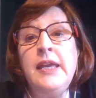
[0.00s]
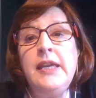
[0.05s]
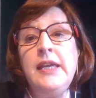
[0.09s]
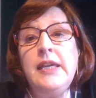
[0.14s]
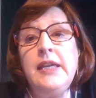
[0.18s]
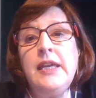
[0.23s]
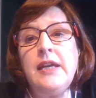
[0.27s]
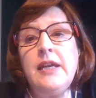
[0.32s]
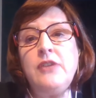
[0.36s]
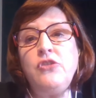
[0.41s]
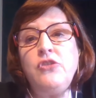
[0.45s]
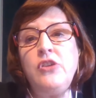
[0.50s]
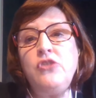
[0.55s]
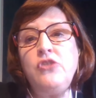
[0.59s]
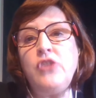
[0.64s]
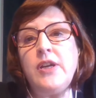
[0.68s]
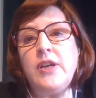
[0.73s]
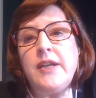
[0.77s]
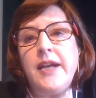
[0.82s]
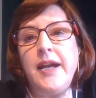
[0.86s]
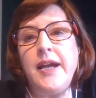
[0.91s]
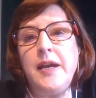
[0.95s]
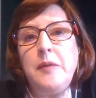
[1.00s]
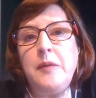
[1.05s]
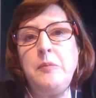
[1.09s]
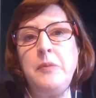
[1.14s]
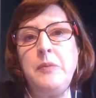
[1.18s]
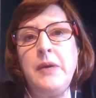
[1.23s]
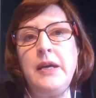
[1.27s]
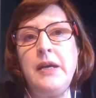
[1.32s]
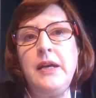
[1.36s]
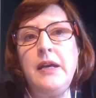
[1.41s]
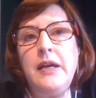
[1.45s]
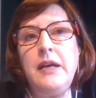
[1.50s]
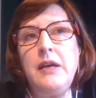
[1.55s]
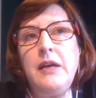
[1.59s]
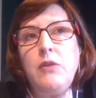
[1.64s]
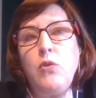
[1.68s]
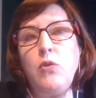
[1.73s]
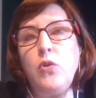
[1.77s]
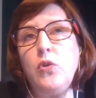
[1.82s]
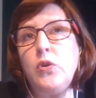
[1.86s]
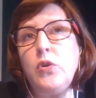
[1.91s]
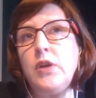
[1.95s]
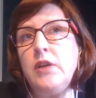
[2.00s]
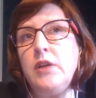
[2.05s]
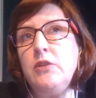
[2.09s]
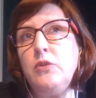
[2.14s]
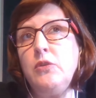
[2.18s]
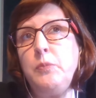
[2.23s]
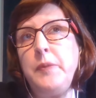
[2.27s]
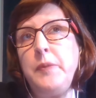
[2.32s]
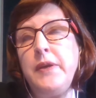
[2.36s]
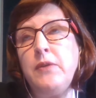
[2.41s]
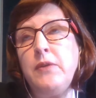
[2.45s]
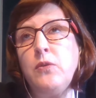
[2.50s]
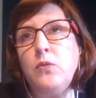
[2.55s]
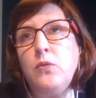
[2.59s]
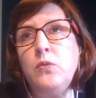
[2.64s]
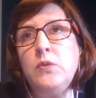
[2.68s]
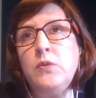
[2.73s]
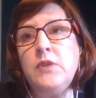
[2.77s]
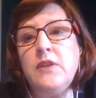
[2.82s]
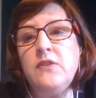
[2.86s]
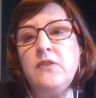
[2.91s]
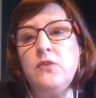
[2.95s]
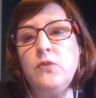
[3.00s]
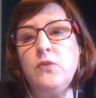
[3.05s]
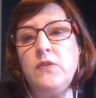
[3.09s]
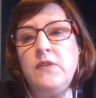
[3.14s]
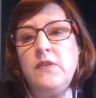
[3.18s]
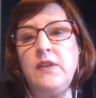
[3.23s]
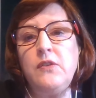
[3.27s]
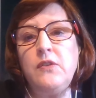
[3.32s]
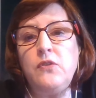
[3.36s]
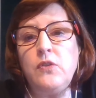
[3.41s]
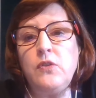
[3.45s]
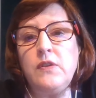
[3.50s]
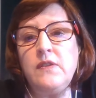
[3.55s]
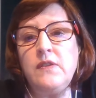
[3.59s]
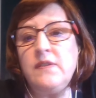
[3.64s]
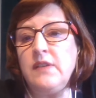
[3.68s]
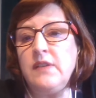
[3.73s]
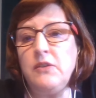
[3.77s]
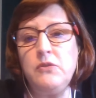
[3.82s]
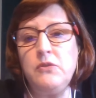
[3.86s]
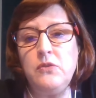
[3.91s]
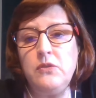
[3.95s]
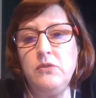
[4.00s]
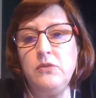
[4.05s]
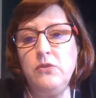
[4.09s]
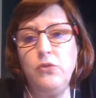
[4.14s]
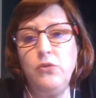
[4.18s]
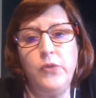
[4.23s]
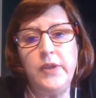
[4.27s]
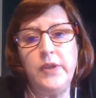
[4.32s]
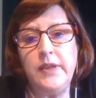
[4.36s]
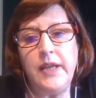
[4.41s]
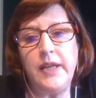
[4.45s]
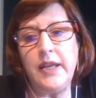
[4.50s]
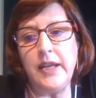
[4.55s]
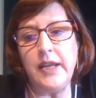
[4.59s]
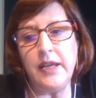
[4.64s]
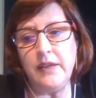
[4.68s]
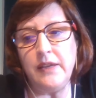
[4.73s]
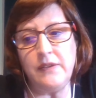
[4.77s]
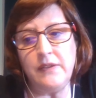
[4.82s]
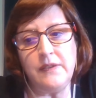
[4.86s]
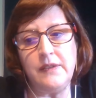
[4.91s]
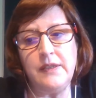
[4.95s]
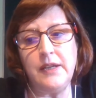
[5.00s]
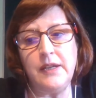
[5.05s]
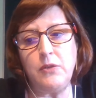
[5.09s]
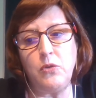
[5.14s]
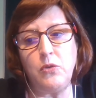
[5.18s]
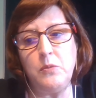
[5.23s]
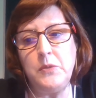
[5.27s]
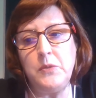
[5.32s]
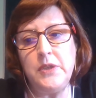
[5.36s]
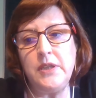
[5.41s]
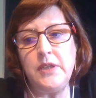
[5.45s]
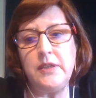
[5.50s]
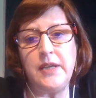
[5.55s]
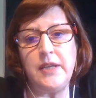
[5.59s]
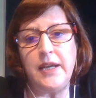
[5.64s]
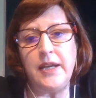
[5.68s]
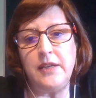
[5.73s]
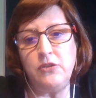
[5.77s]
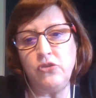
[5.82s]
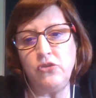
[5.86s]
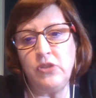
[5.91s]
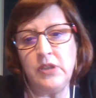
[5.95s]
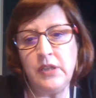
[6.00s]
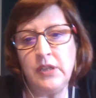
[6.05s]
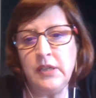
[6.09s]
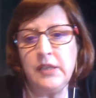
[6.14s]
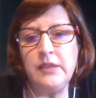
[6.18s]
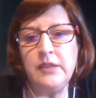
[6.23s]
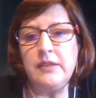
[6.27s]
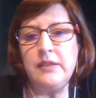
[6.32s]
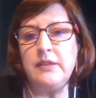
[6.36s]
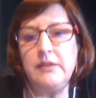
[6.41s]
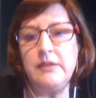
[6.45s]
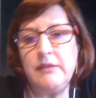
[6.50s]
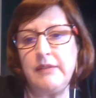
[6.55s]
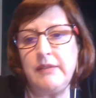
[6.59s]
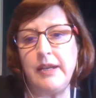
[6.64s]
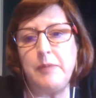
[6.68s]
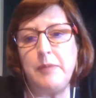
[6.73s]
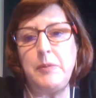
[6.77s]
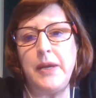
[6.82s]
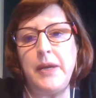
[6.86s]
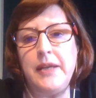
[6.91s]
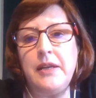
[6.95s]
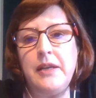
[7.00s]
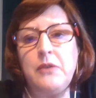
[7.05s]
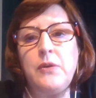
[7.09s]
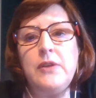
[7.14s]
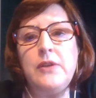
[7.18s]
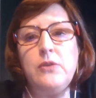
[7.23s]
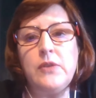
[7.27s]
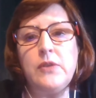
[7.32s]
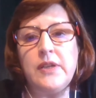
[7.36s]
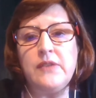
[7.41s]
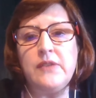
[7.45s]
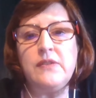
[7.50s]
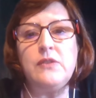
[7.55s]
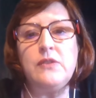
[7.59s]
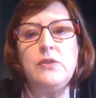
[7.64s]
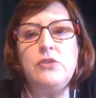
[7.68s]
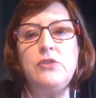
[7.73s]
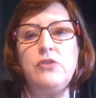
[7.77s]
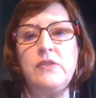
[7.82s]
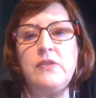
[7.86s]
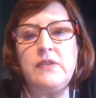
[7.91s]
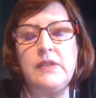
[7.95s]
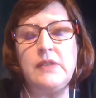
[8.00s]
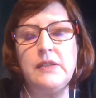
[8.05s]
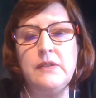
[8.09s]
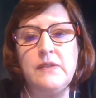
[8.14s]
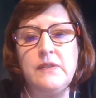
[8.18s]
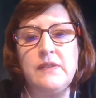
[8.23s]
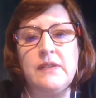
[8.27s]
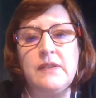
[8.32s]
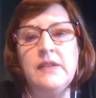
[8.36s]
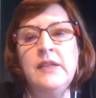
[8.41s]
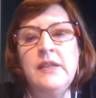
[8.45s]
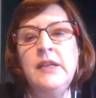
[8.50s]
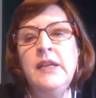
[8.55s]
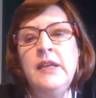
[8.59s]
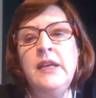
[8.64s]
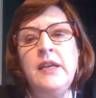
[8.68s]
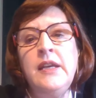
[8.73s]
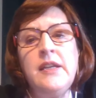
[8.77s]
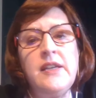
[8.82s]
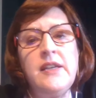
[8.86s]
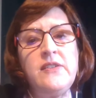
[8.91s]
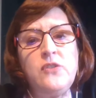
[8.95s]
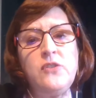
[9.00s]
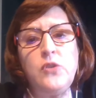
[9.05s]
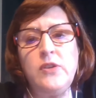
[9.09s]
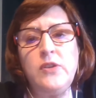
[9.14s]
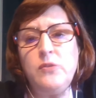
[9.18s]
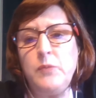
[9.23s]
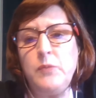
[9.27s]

e a gente acaba colocando perguntas no censo que são do interesse da comunidade que trabalha com educação à distância. Questões